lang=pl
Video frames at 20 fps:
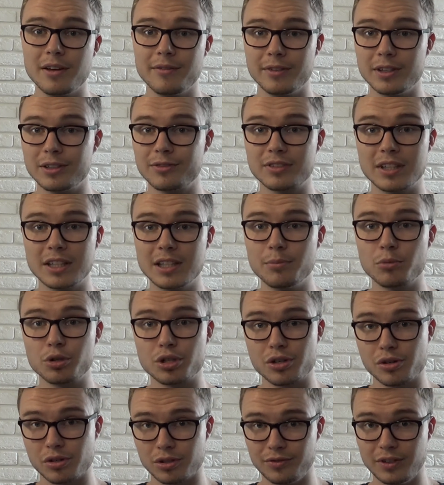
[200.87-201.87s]
Więc wtedy
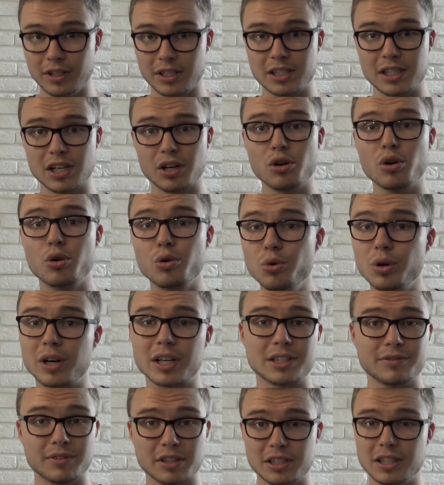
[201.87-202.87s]
możesz rozwijać się jako
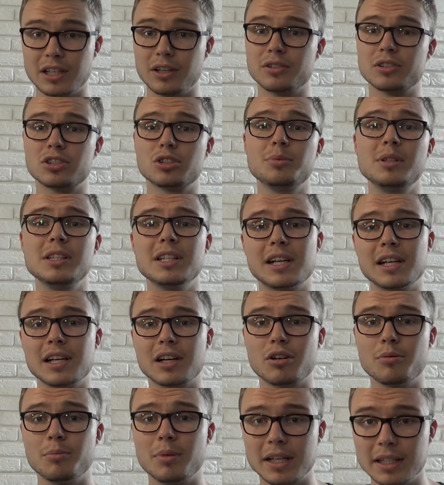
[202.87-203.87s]
kucharz, właśnie jako sommelier,
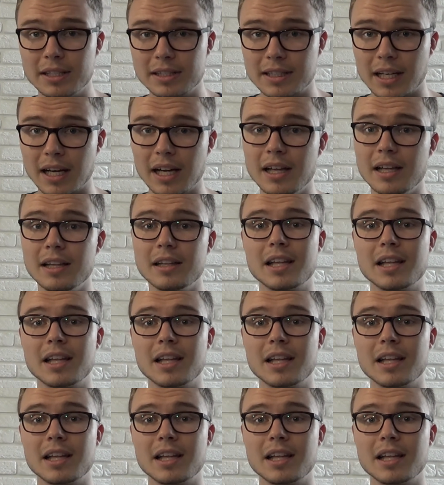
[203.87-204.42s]
jako barista.